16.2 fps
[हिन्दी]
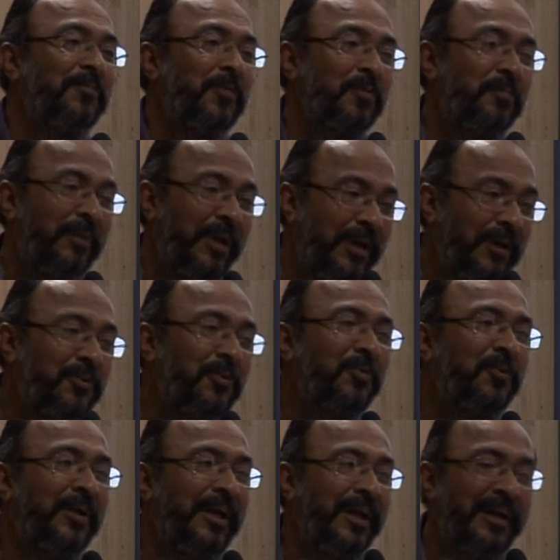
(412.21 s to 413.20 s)
तो मेरा
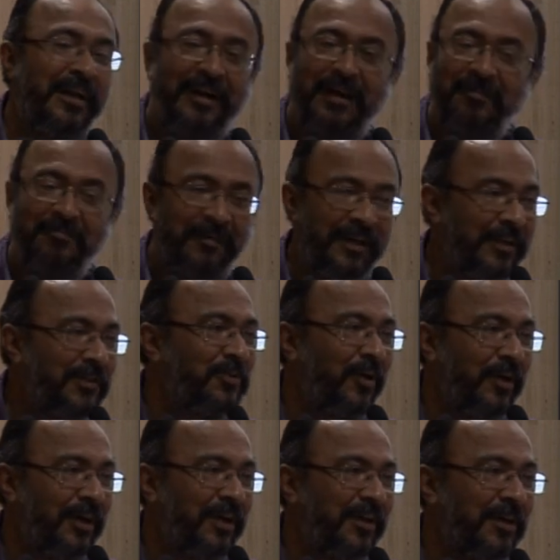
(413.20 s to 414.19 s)
खून है एंड आई एम वेरी
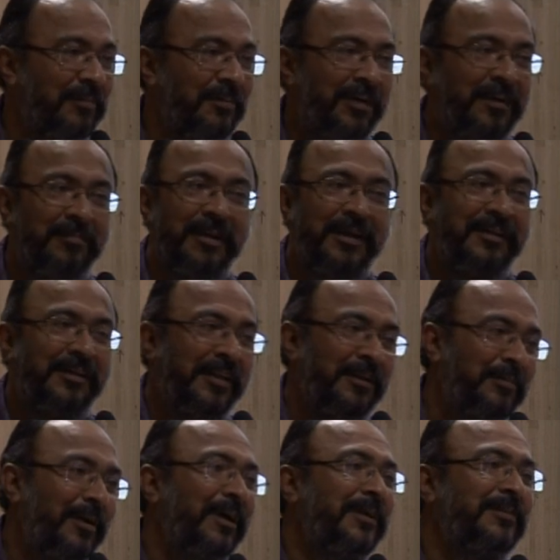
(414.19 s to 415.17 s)
सॉरी कि भैया मैंने
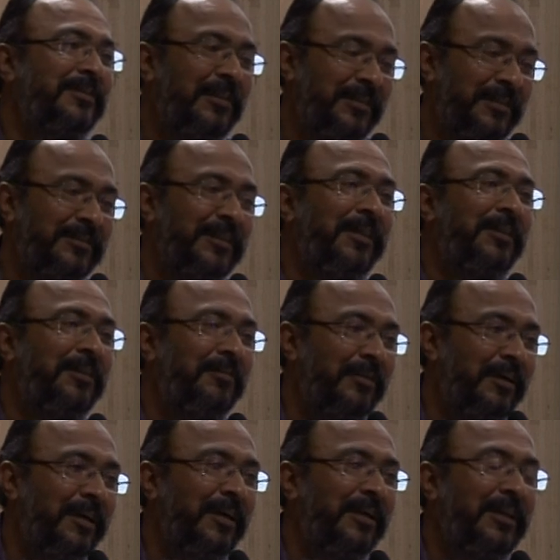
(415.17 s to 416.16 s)
तेरी माँ के साथ ये जाति
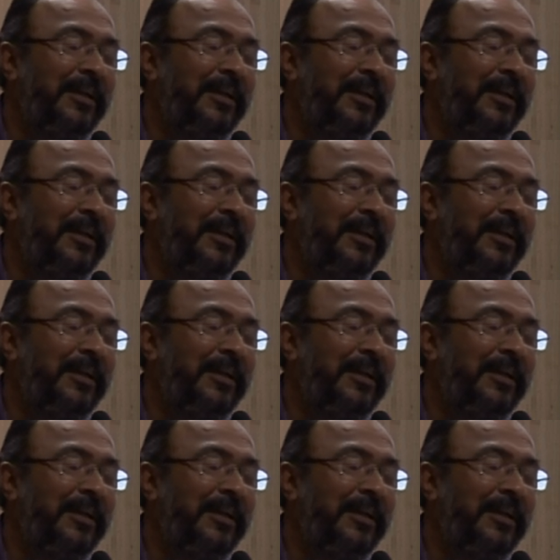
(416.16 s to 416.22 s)
वगैरह